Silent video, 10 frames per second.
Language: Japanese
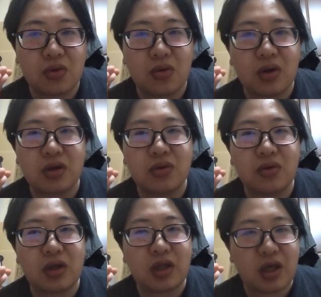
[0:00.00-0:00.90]
こ、
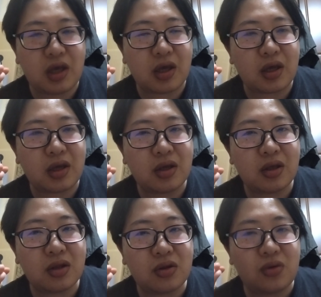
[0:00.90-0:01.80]
それで、
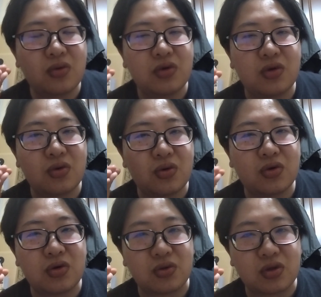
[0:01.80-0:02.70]
努力しろ努
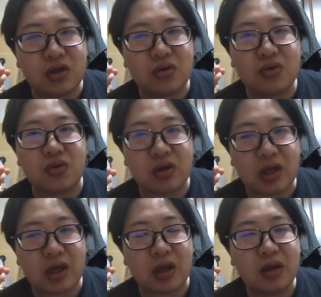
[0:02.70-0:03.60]
力しろっていうのっ
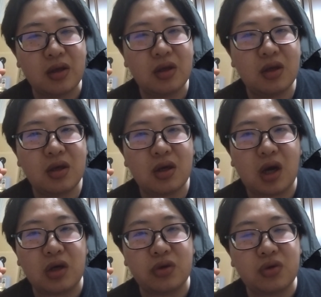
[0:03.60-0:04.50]
て、
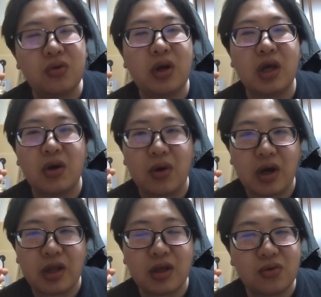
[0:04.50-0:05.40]
あの、将来がわ
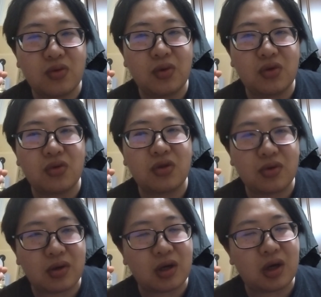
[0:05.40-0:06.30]
からない子供にとっ
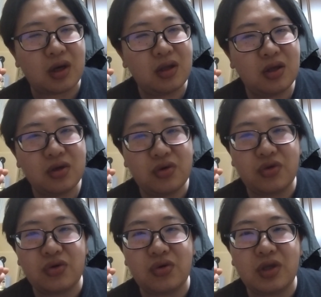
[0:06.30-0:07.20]
ては、
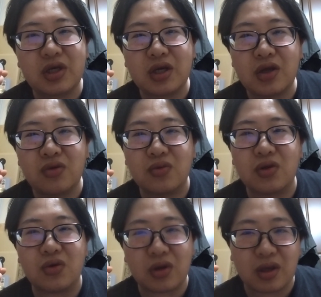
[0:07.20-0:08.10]
苦痛でしかないと
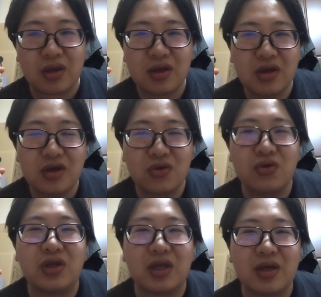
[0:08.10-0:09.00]
思うんだよね。
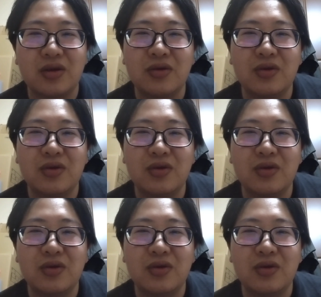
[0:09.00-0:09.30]
正直。